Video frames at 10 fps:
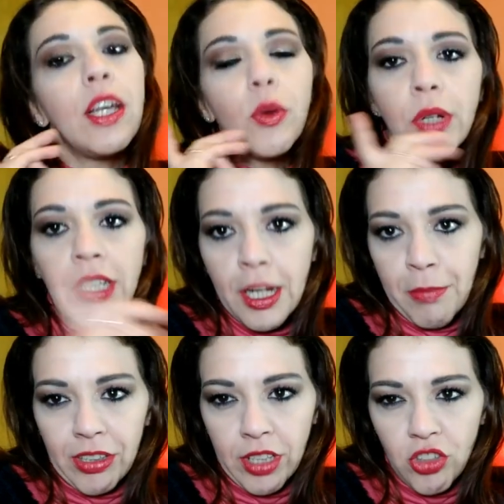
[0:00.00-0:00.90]
quindi è
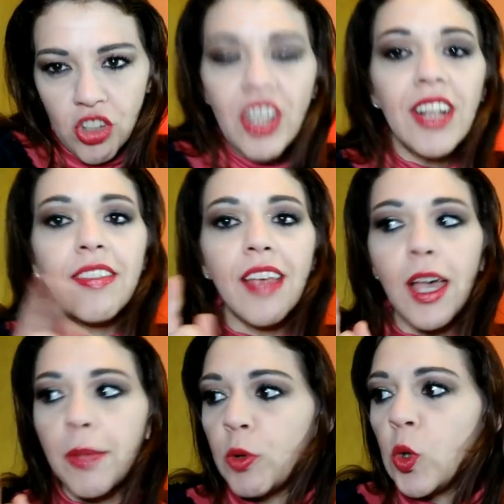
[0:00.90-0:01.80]
rimasto in giacenza
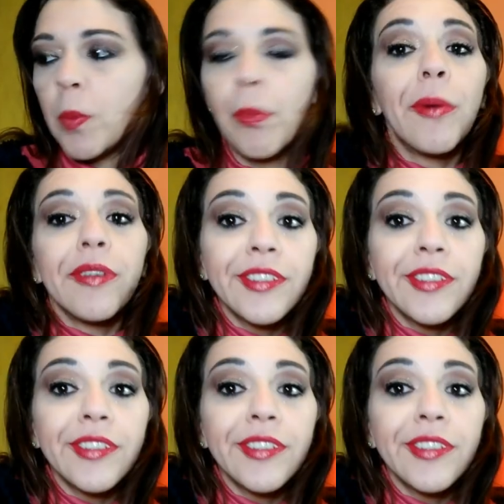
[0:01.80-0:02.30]
e poi dopo